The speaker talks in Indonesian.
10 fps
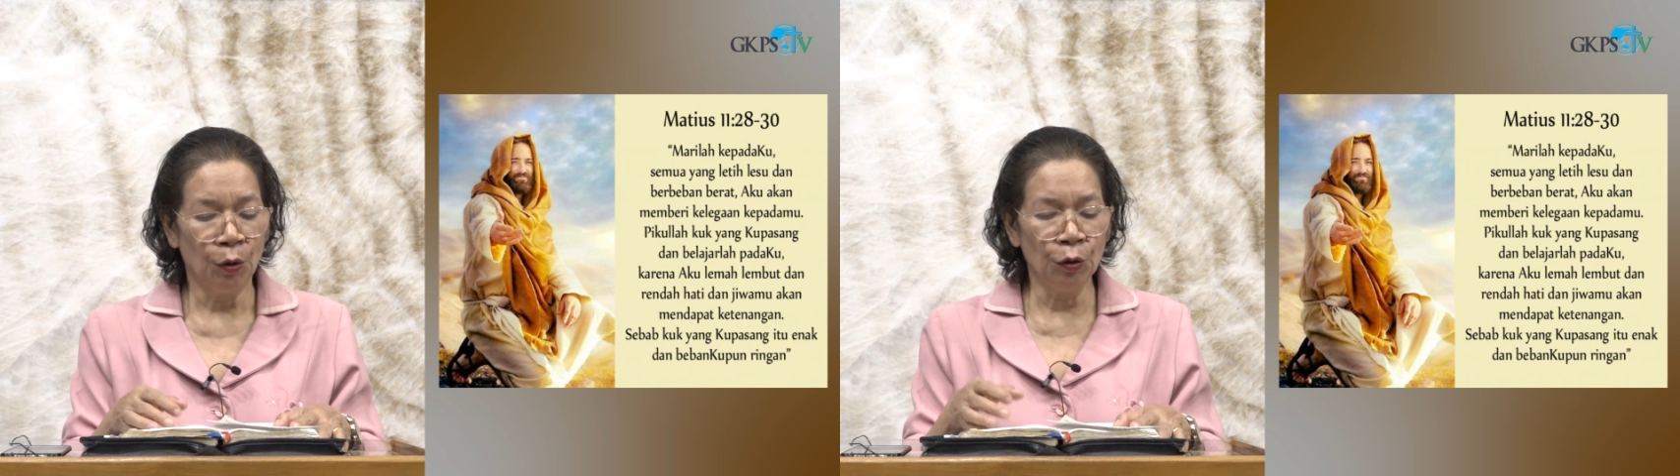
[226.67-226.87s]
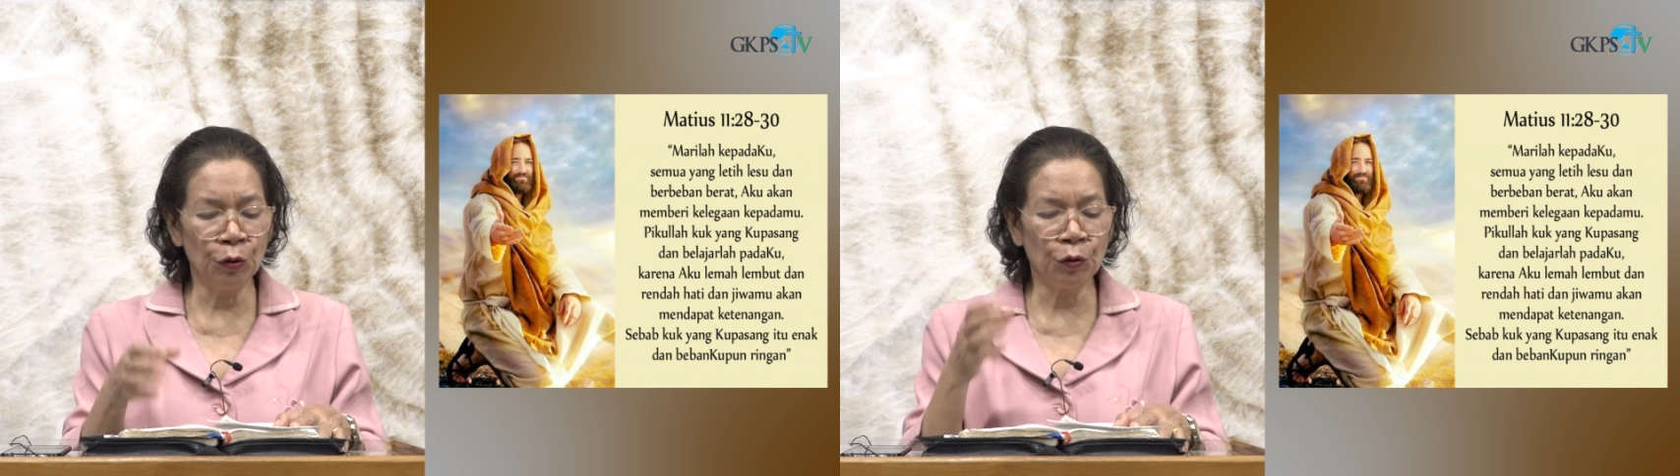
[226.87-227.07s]

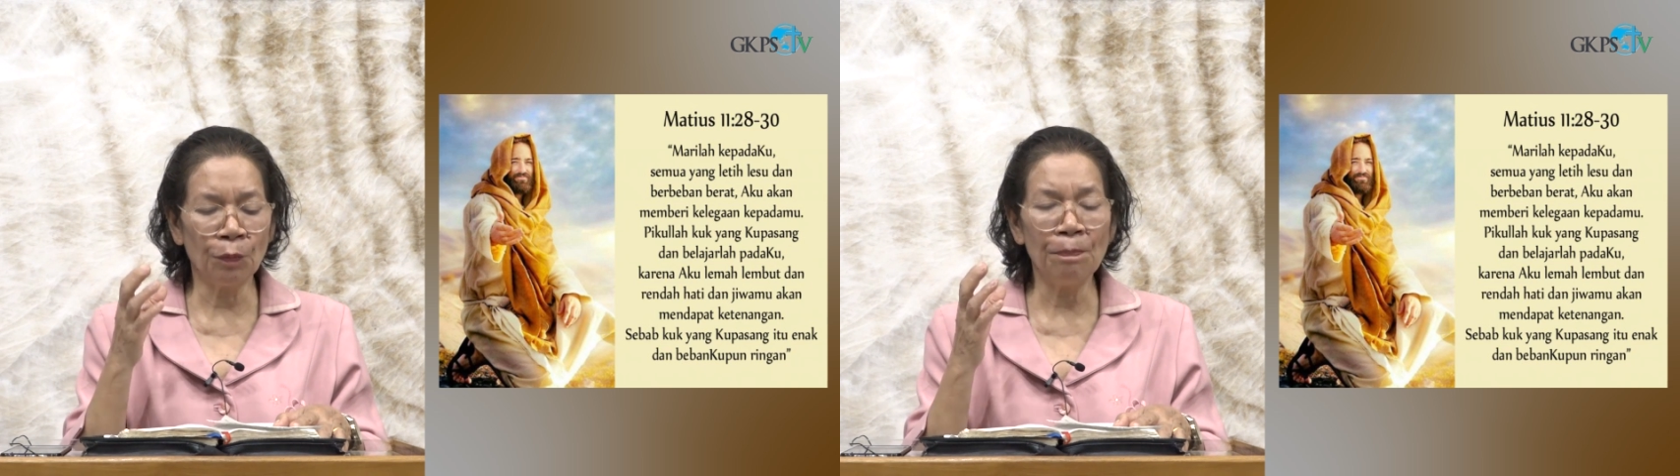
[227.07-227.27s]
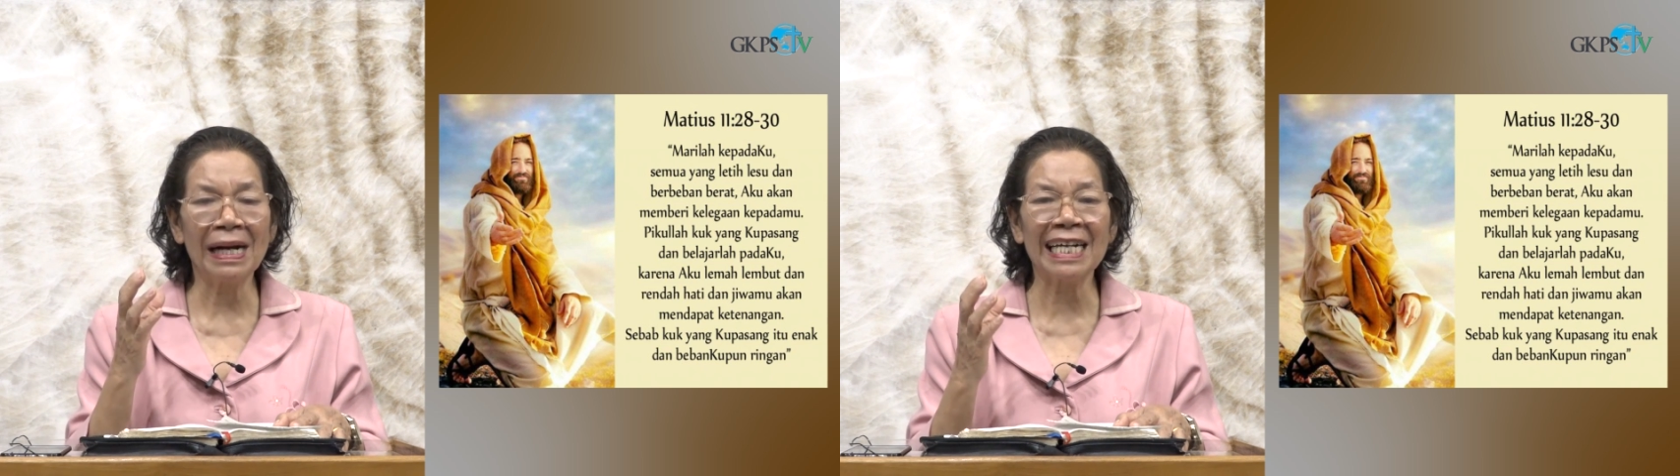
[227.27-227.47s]

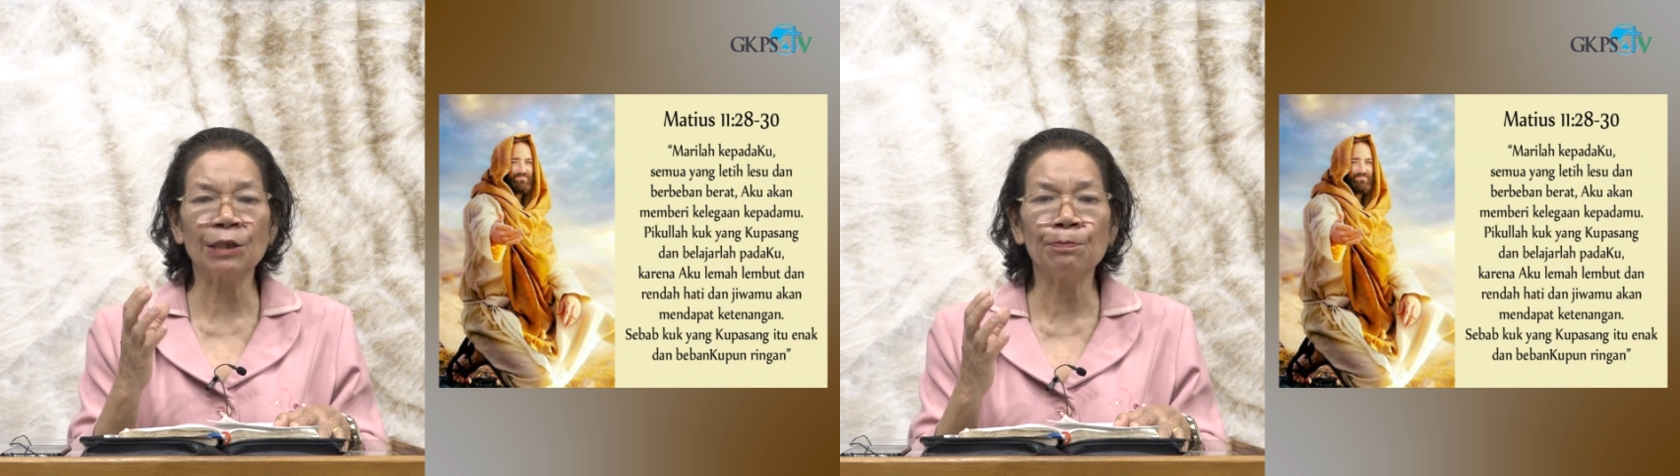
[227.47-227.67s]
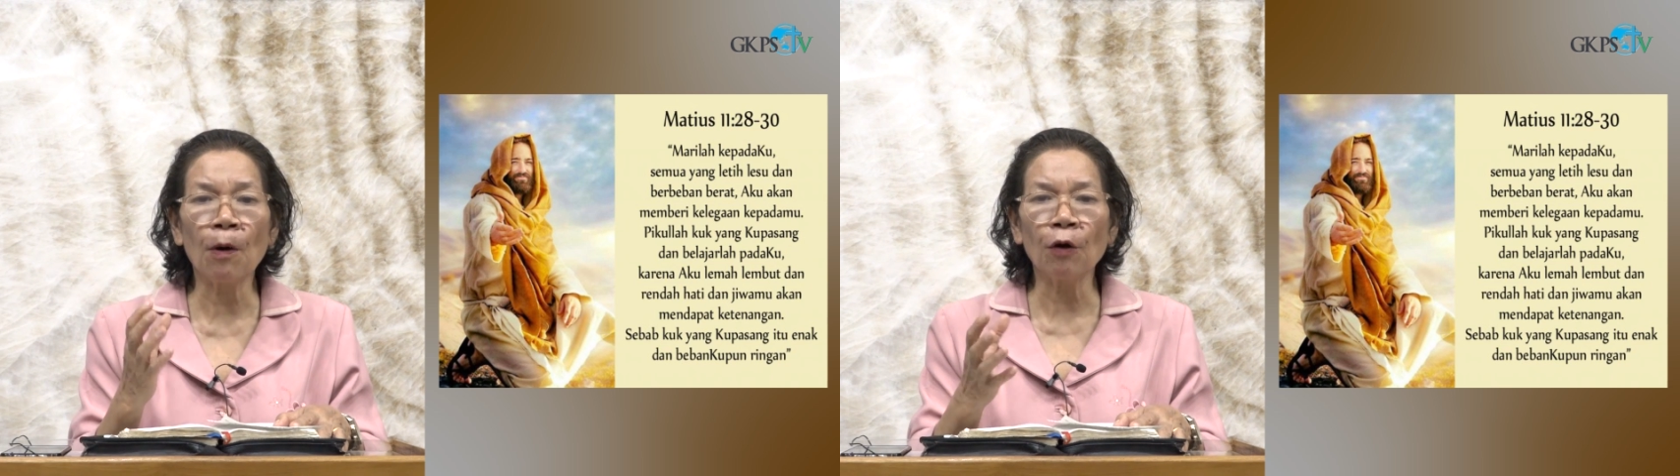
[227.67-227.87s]
untuk
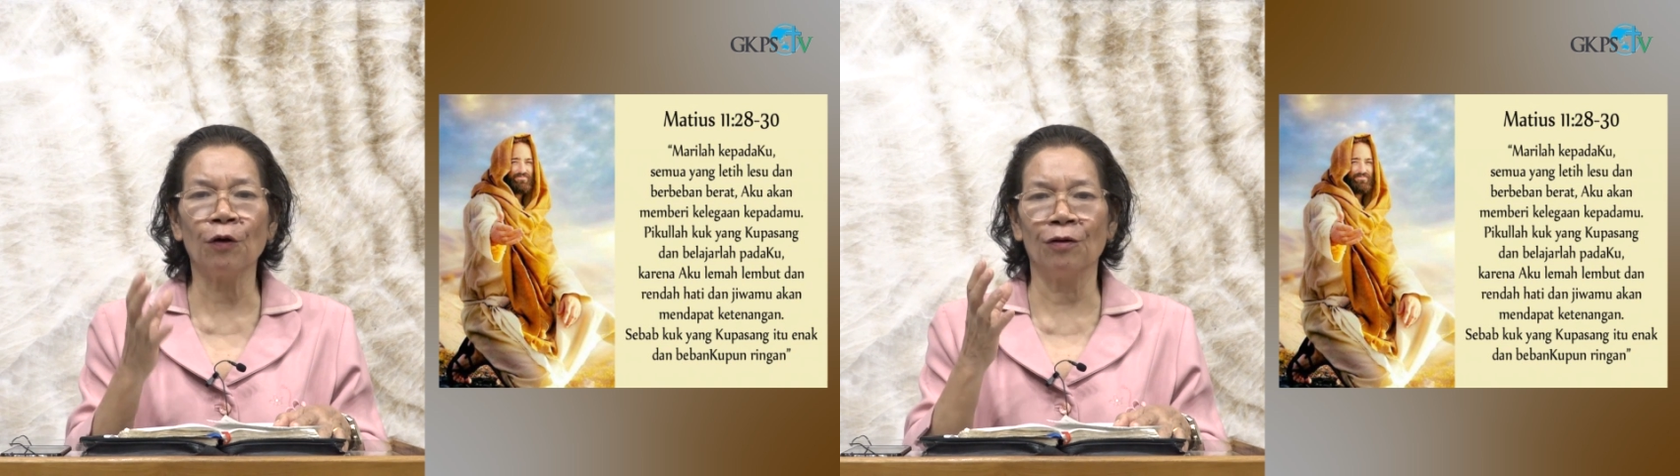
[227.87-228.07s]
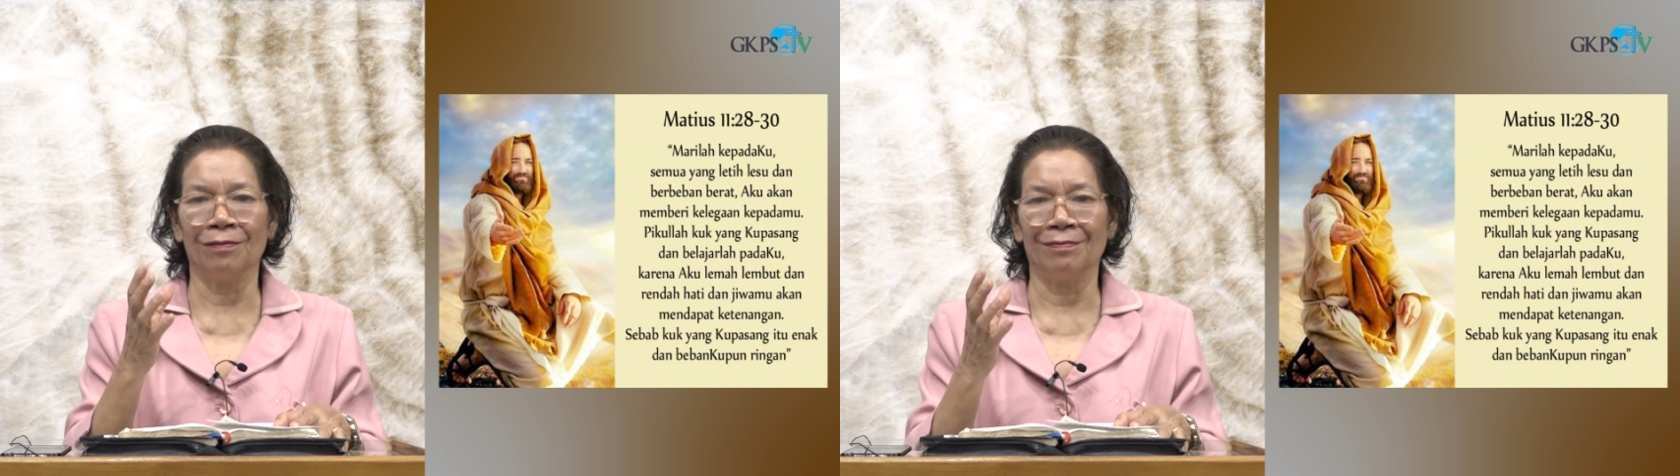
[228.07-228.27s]

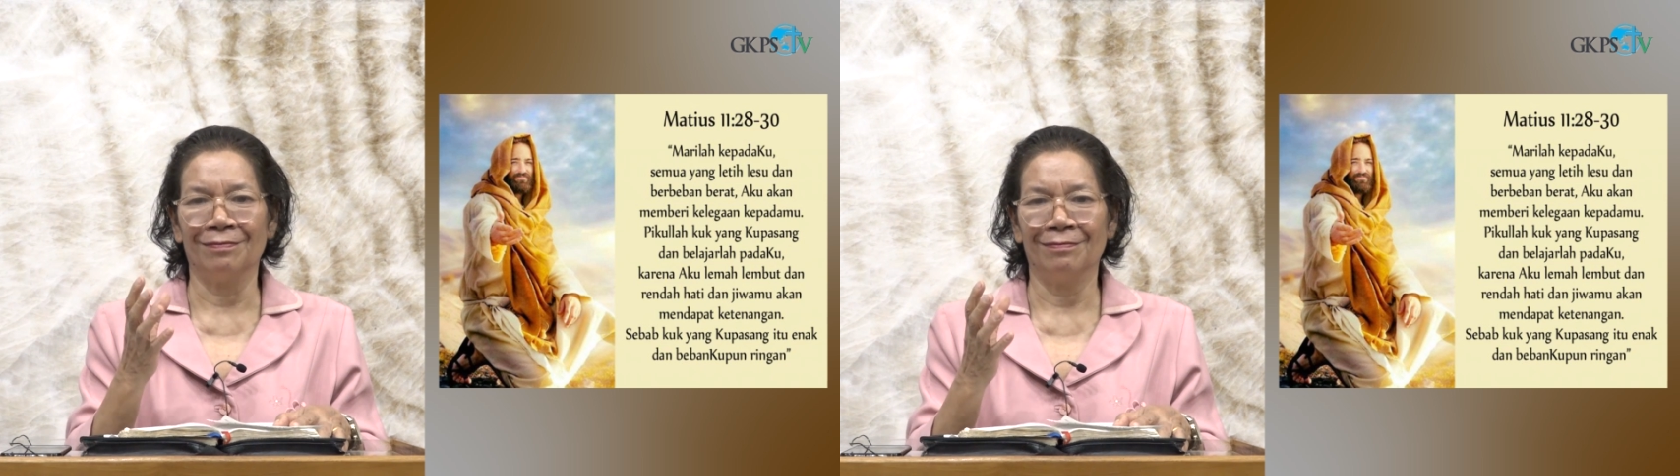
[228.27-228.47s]
merespon